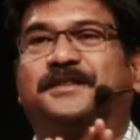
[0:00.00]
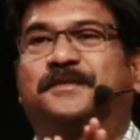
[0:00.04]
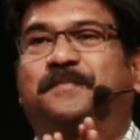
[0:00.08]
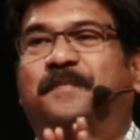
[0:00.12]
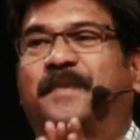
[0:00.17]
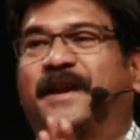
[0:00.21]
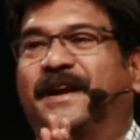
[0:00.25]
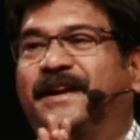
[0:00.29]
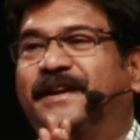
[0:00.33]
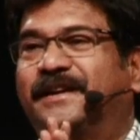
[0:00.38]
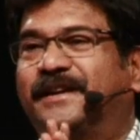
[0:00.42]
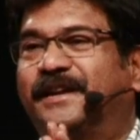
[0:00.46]
ఇస్
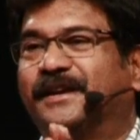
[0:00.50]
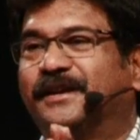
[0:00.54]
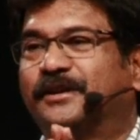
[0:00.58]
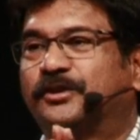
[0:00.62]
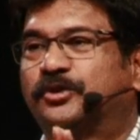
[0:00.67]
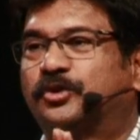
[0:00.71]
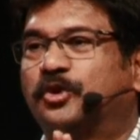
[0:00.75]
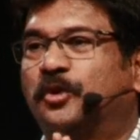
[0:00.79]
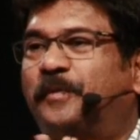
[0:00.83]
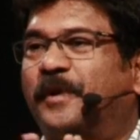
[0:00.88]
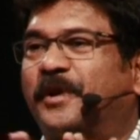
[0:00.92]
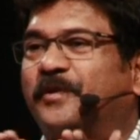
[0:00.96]
ప్లెంటీ
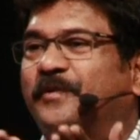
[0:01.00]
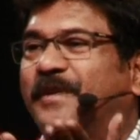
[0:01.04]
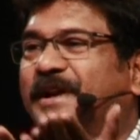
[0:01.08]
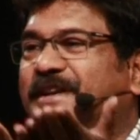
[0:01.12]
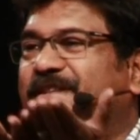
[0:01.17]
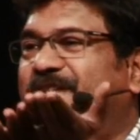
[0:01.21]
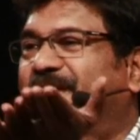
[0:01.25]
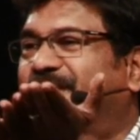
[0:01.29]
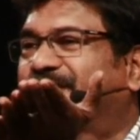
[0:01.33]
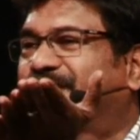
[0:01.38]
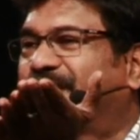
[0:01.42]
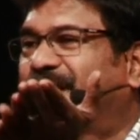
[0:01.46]

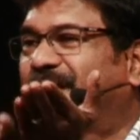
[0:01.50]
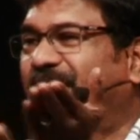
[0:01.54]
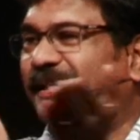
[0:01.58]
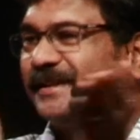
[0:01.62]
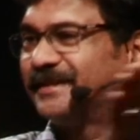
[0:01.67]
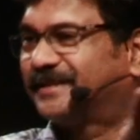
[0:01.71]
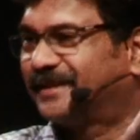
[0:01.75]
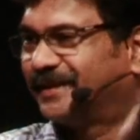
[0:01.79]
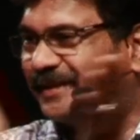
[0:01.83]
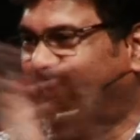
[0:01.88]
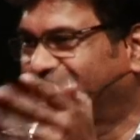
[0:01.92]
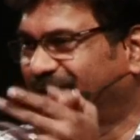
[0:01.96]
సూపర్వైజర్స్ ఆర్
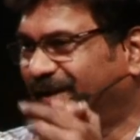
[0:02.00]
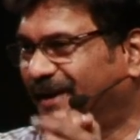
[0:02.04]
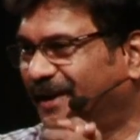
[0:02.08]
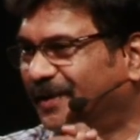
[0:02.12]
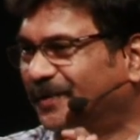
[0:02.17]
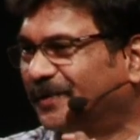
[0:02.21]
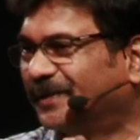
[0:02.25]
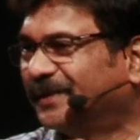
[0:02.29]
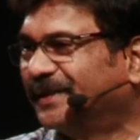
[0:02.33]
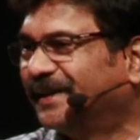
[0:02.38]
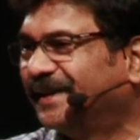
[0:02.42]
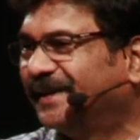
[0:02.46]
లెస్ అంటే
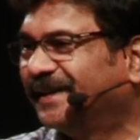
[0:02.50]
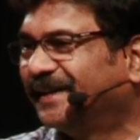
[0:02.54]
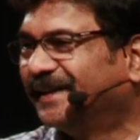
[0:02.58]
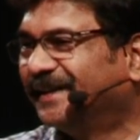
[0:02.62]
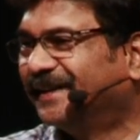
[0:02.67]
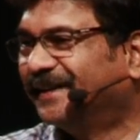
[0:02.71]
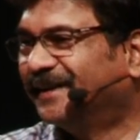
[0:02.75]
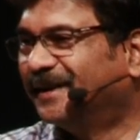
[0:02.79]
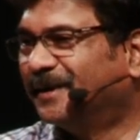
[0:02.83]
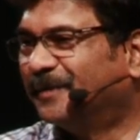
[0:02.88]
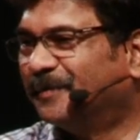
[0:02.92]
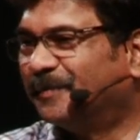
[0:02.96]
ఏముంది
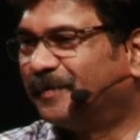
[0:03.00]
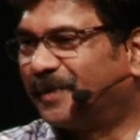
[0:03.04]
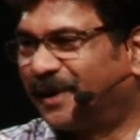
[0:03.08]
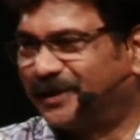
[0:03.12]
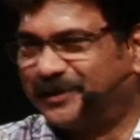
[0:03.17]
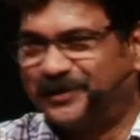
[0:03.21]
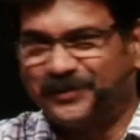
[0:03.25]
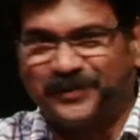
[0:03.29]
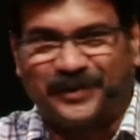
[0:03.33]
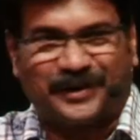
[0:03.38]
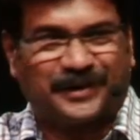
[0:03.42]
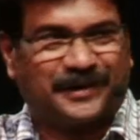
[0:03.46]

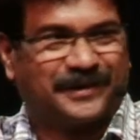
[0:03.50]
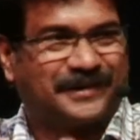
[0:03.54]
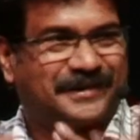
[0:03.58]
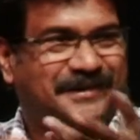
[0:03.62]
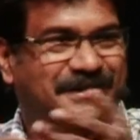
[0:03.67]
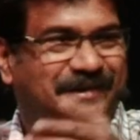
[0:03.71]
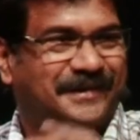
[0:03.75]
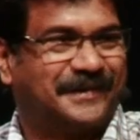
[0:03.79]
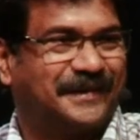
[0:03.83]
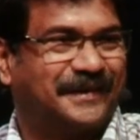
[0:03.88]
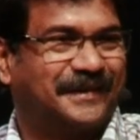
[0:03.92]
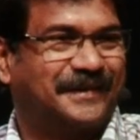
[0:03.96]
ప్రతి ఒక్కరు
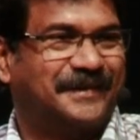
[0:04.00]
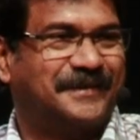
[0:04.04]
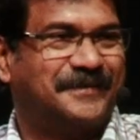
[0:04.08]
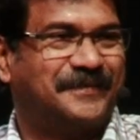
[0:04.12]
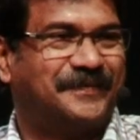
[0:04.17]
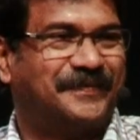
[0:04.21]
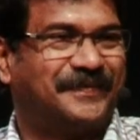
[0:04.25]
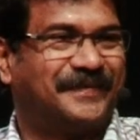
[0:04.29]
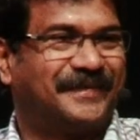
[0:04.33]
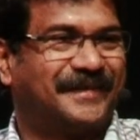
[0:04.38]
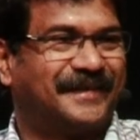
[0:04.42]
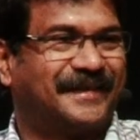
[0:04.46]
వచ్చేవాళ్ళు
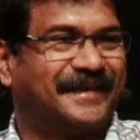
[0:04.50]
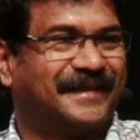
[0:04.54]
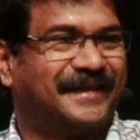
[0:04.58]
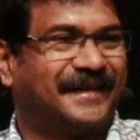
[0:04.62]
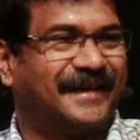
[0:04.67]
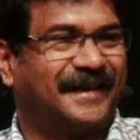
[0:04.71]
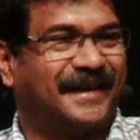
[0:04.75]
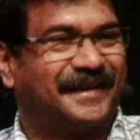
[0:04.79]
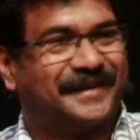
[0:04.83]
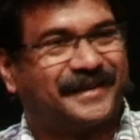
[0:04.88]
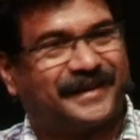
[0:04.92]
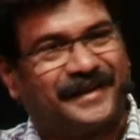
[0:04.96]

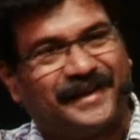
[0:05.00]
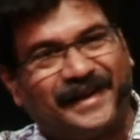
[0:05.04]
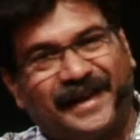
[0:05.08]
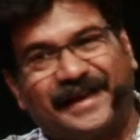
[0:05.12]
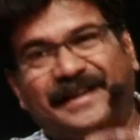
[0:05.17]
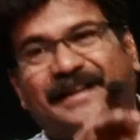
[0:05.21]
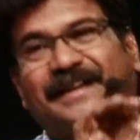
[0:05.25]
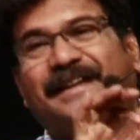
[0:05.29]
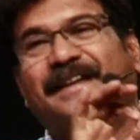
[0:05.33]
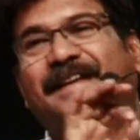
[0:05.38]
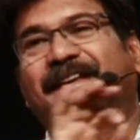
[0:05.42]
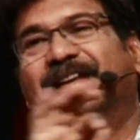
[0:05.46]
అందుకని
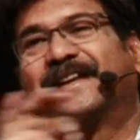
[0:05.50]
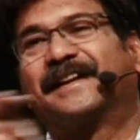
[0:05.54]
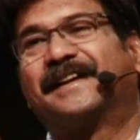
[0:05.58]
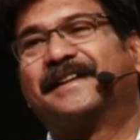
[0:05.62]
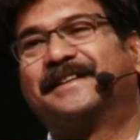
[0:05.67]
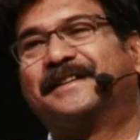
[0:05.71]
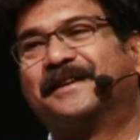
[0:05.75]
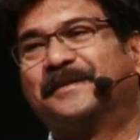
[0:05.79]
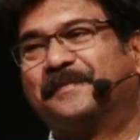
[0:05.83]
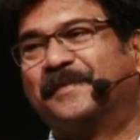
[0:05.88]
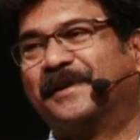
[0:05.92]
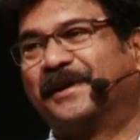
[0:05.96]
ఆయన క్లియర్గా
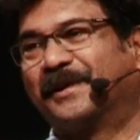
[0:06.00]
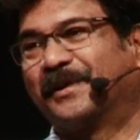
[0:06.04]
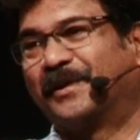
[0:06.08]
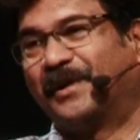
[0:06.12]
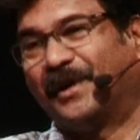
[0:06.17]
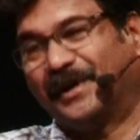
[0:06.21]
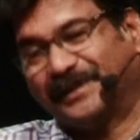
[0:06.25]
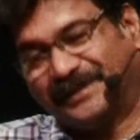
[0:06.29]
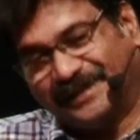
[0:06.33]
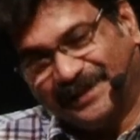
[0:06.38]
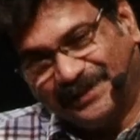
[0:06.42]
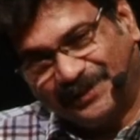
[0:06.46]
చెప్పాడు
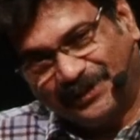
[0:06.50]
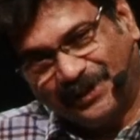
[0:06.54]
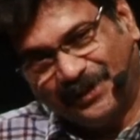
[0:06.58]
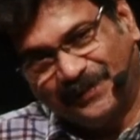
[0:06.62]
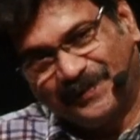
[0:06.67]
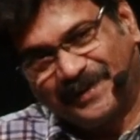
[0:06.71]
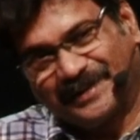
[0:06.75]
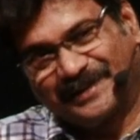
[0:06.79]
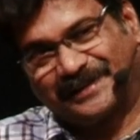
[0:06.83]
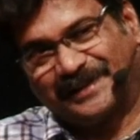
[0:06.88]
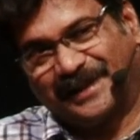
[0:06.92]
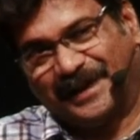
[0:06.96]
కోత ఎంతో
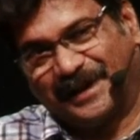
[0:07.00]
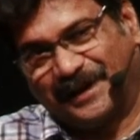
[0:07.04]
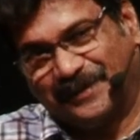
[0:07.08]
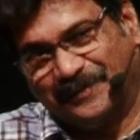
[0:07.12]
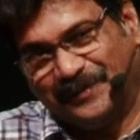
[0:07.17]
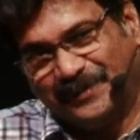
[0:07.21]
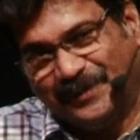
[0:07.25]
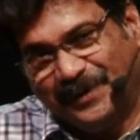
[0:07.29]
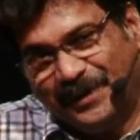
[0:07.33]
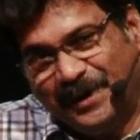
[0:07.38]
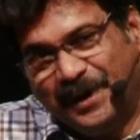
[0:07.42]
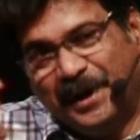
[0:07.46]

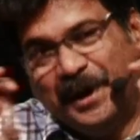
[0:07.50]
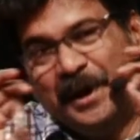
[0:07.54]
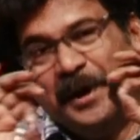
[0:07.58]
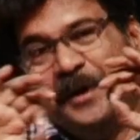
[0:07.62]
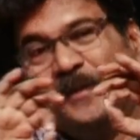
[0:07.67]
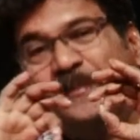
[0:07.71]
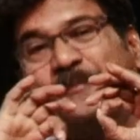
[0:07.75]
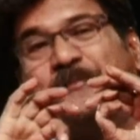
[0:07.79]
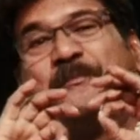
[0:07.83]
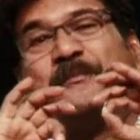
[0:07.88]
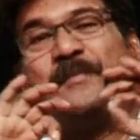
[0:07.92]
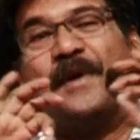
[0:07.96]
విస్తారము
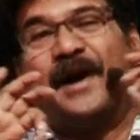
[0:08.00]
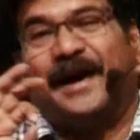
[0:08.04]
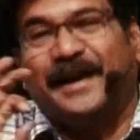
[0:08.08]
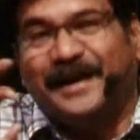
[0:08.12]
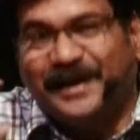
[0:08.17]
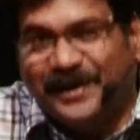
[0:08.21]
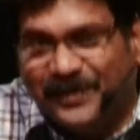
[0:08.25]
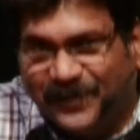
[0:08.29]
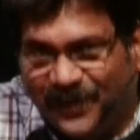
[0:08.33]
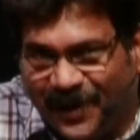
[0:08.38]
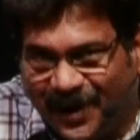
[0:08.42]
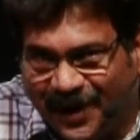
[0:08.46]

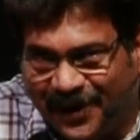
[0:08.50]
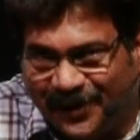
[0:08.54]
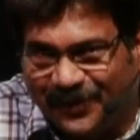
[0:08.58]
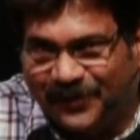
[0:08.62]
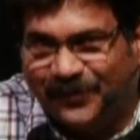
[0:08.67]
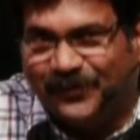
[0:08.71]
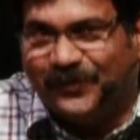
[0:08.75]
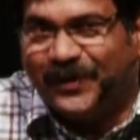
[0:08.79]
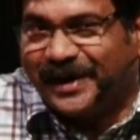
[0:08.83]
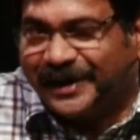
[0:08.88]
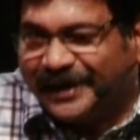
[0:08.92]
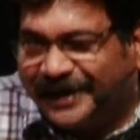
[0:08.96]
పనివారు
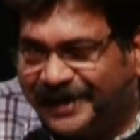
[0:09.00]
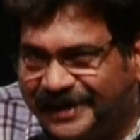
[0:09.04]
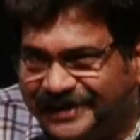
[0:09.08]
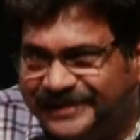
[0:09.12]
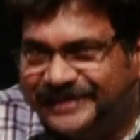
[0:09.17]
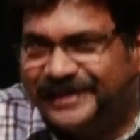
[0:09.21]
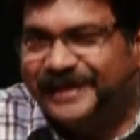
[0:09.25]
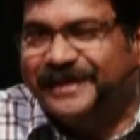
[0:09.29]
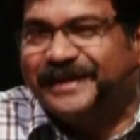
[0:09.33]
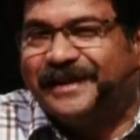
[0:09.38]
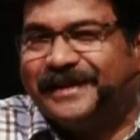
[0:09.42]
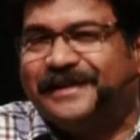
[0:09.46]

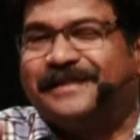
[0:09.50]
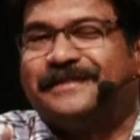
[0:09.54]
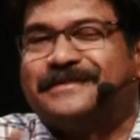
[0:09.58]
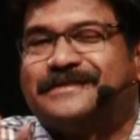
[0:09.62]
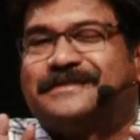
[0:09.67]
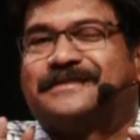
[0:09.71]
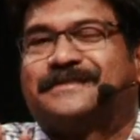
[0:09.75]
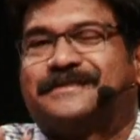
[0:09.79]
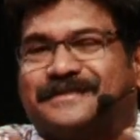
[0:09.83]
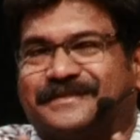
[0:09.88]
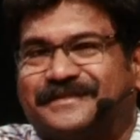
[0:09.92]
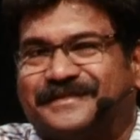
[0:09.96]
వర్కర్స్ అంటే
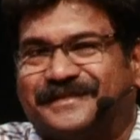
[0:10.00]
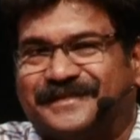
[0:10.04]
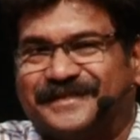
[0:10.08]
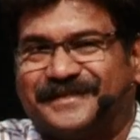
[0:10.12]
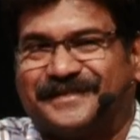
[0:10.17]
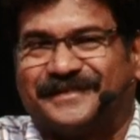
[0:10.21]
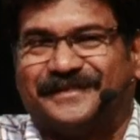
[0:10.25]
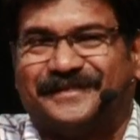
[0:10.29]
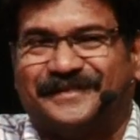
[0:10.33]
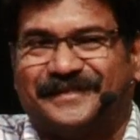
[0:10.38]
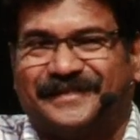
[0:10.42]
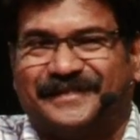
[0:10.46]

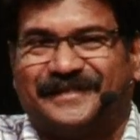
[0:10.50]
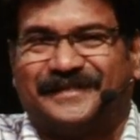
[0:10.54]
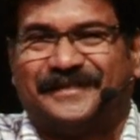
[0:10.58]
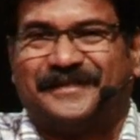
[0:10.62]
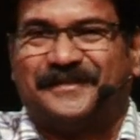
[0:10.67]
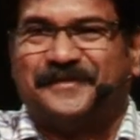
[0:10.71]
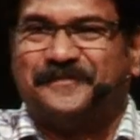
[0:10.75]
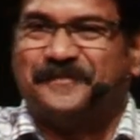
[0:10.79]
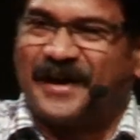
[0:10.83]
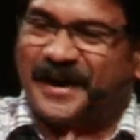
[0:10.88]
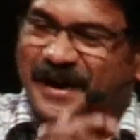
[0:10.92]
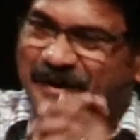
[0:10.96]
కొంచెం
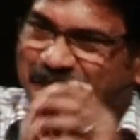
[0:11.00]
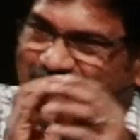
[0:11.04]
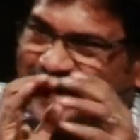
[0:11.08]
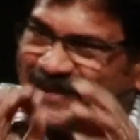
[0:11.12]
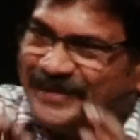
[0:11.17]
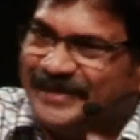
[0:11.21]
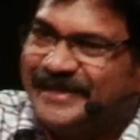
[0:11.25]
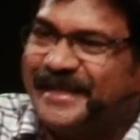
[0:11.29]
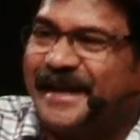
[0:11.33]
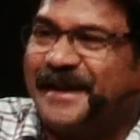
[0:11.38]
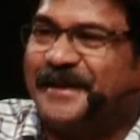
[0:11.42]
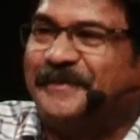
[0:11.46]
మనం
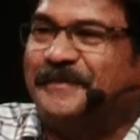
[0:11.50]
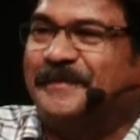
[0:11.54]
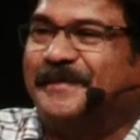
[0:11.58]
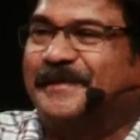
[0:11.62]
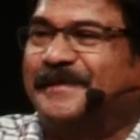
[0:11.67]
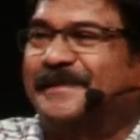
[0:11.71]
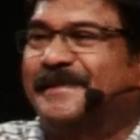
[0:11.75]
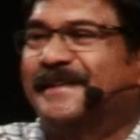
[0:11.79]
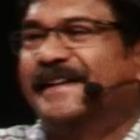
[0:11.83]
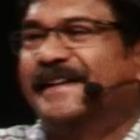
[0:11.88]
అందరము